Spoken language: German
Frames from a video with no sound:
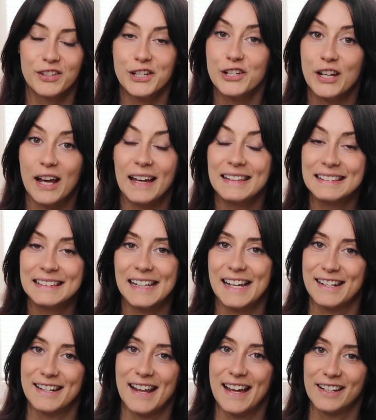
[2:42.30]
wie Scheiße
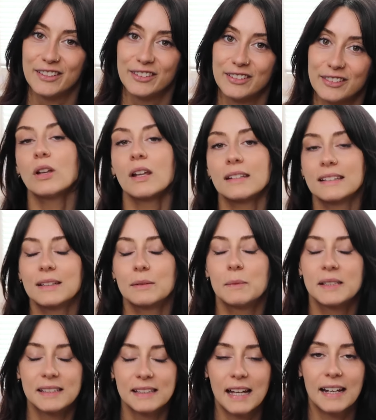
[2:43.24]
ernähren. Und das ist
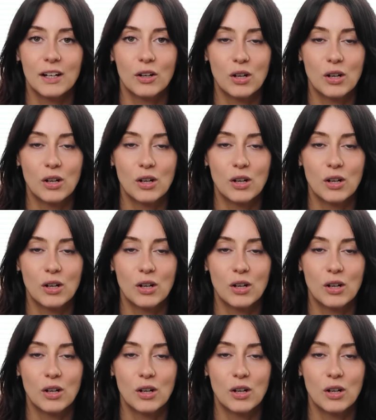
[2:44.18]
mit Sicherheit